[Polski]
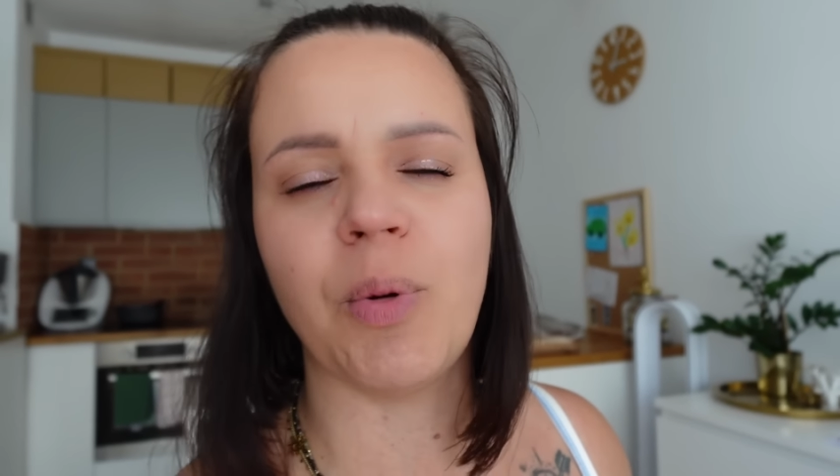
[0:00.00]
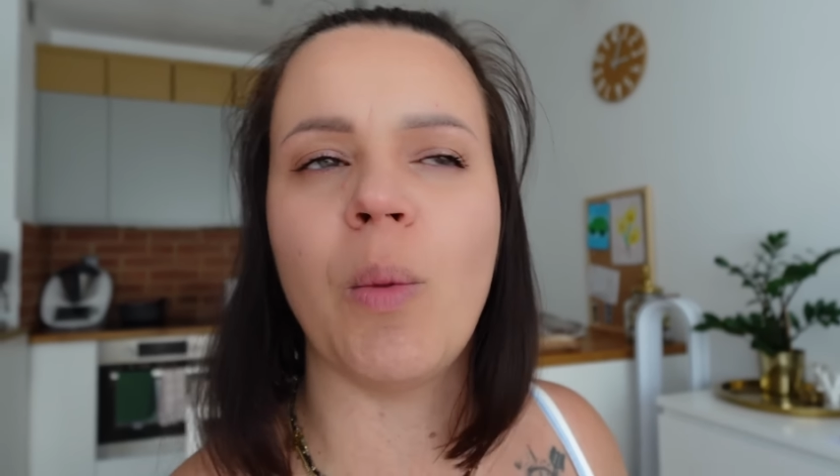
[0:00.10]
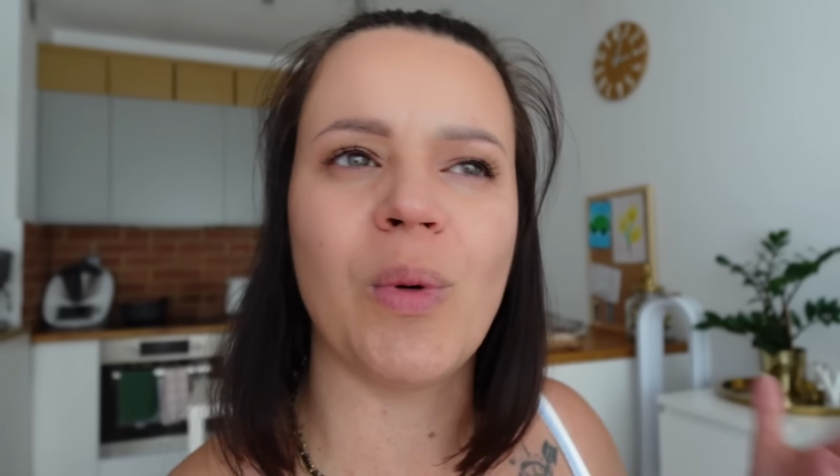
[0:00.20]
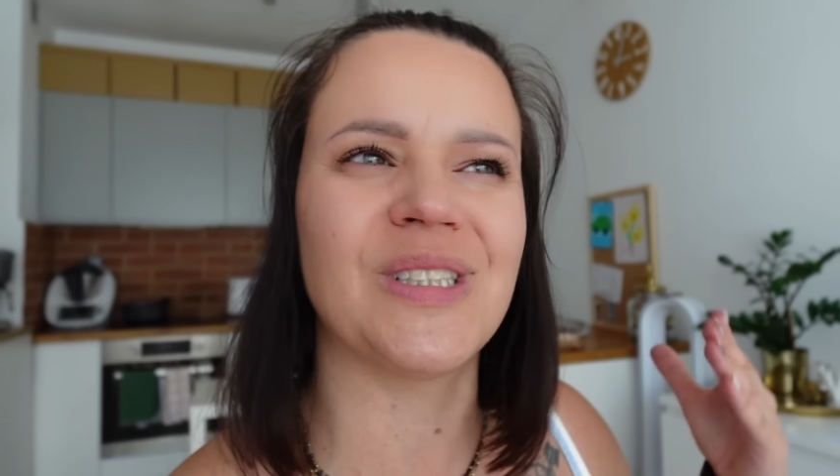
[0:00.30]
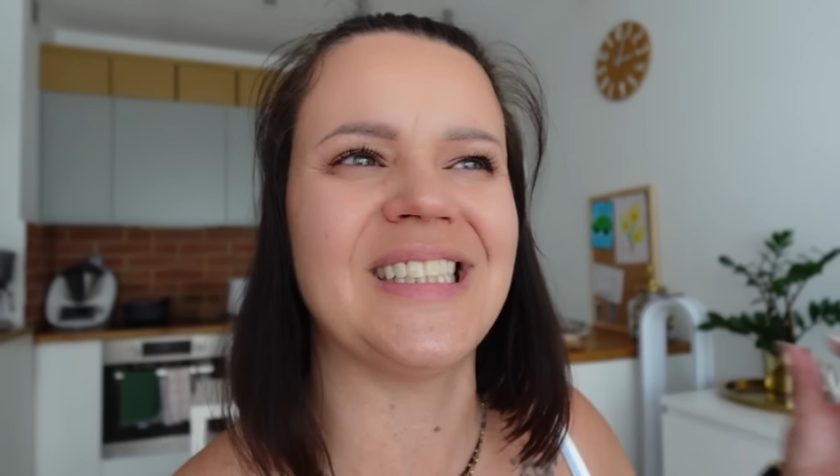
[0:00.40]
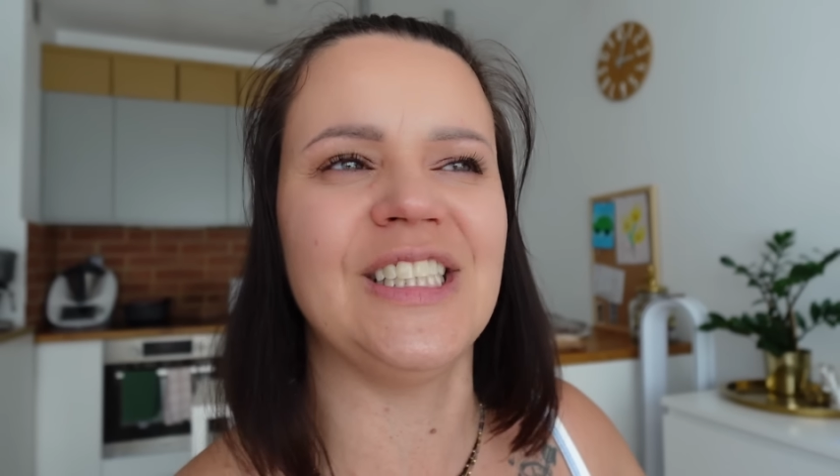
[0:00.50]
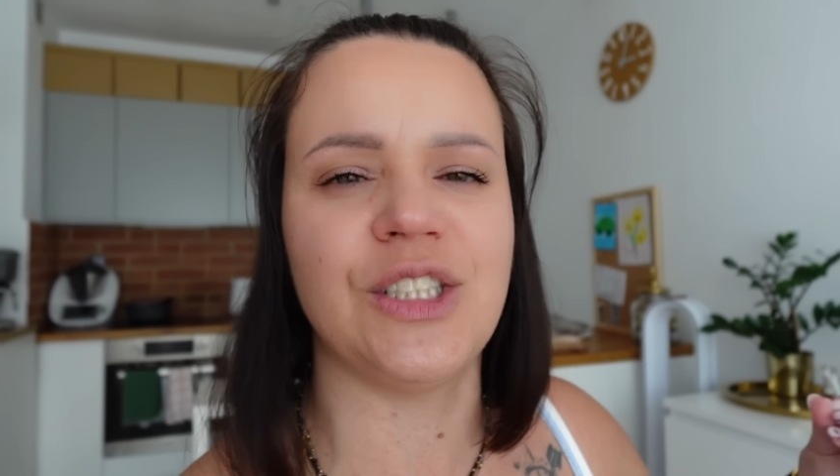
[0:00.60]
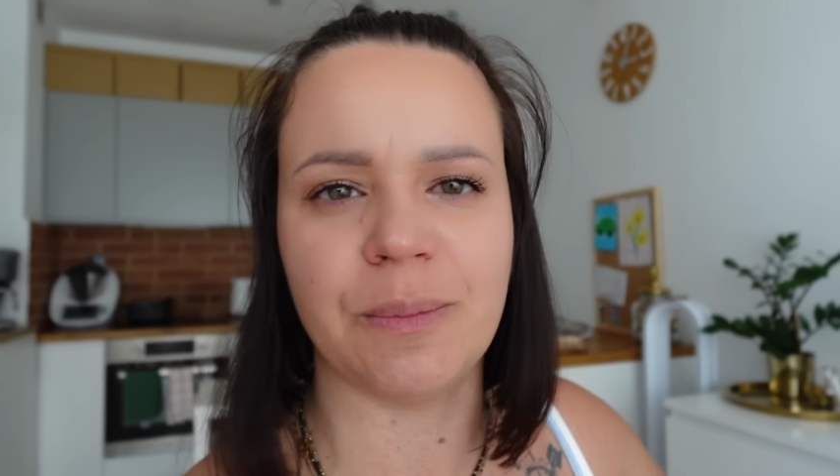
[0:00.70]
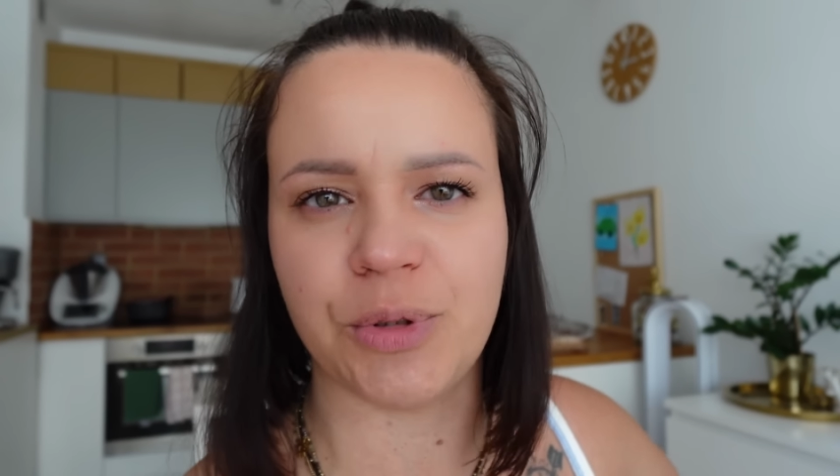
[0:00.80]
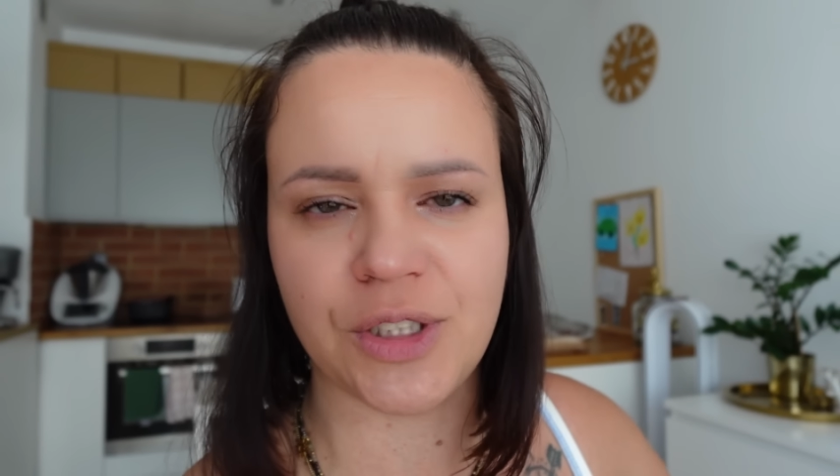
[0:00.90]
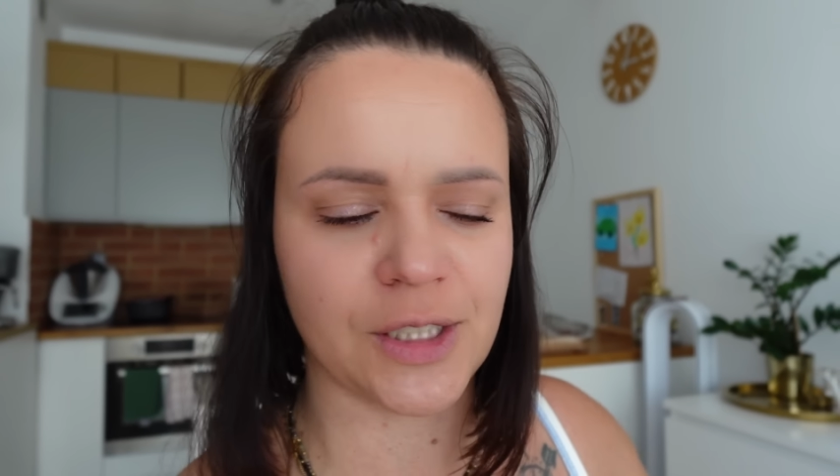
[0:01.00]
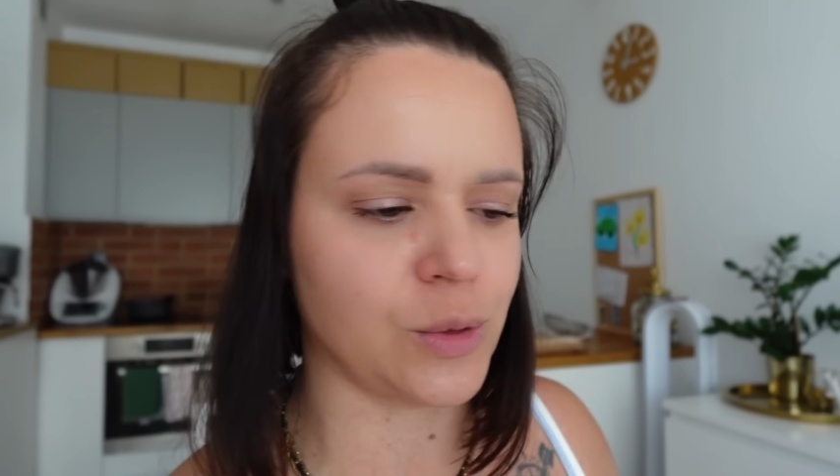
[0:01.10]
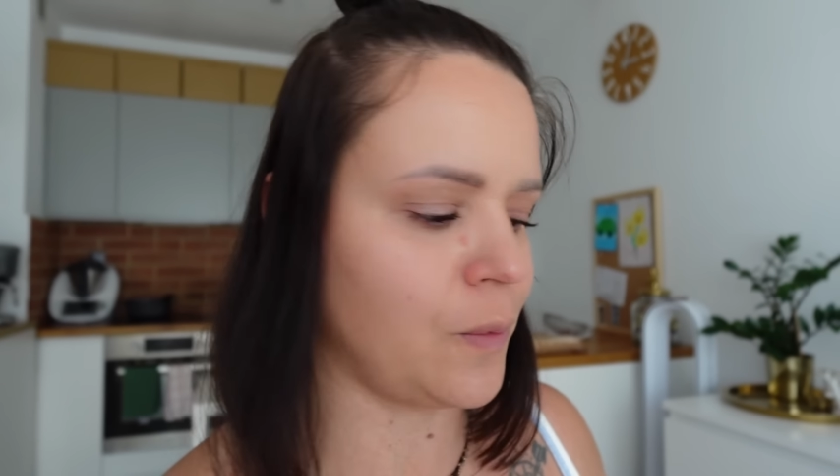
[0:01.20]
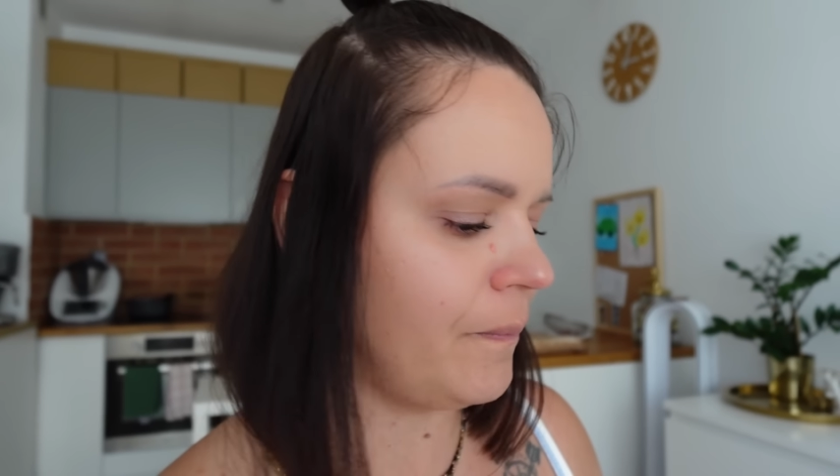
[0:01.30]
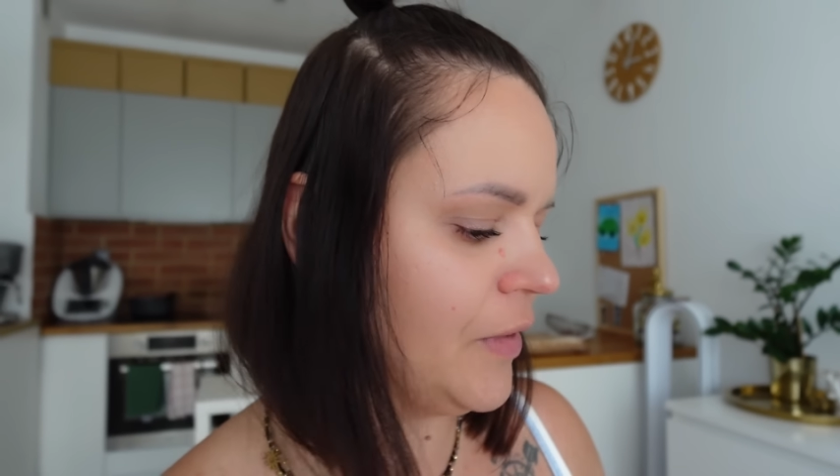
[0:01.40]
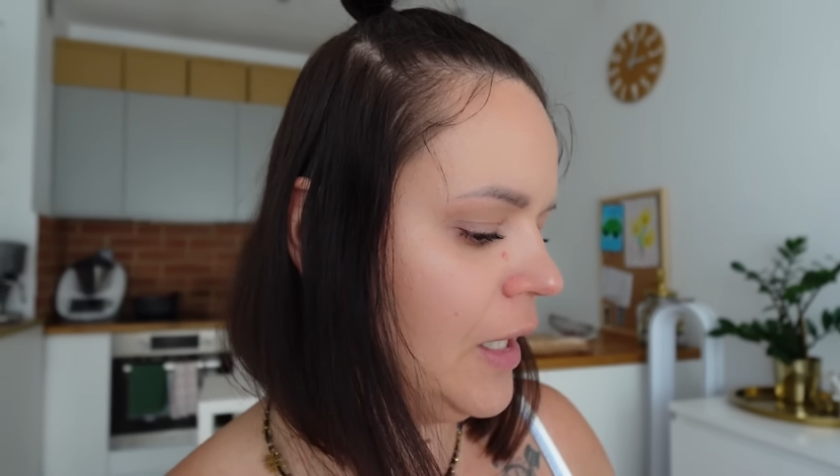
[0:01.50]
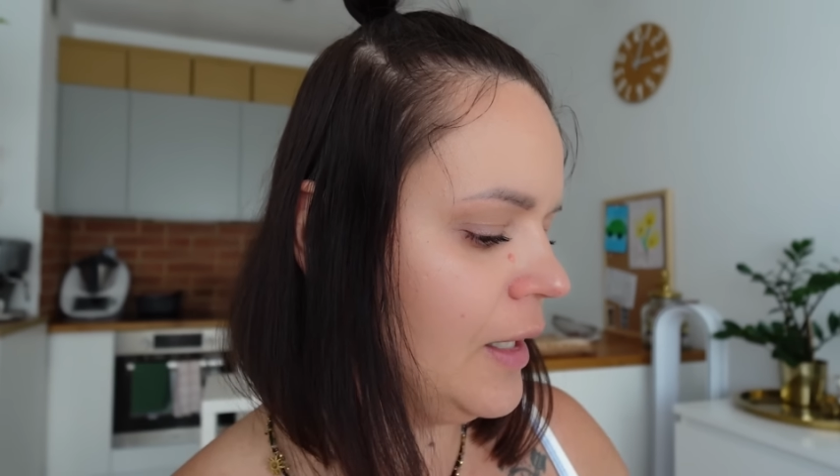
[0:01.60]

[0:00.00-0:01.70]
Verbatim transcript: pomocnicze przy dziecku.